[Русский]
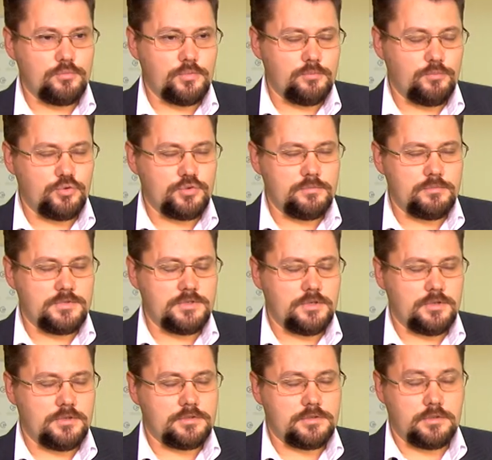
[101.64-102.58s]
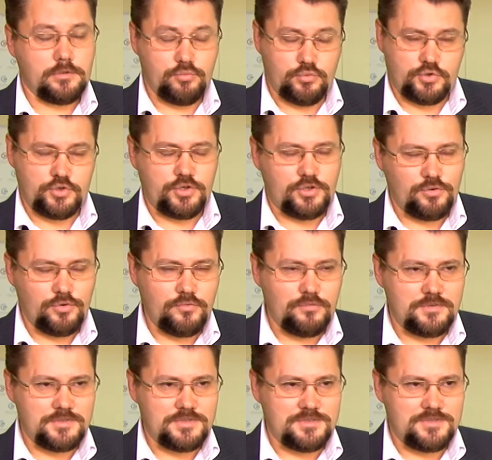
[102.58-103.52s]
мы будем делать лучшие
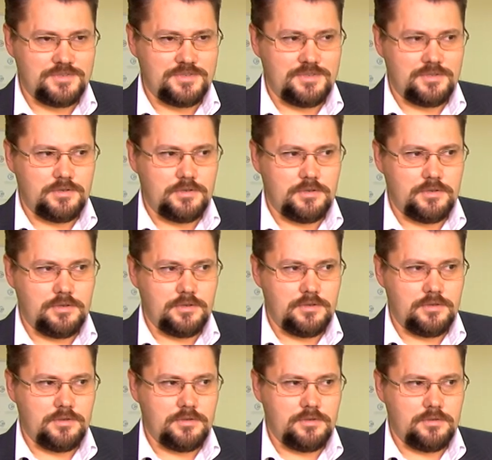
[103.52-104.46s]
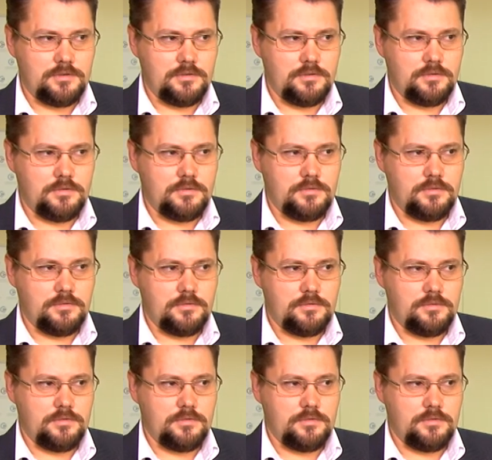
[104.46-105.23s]
новости, и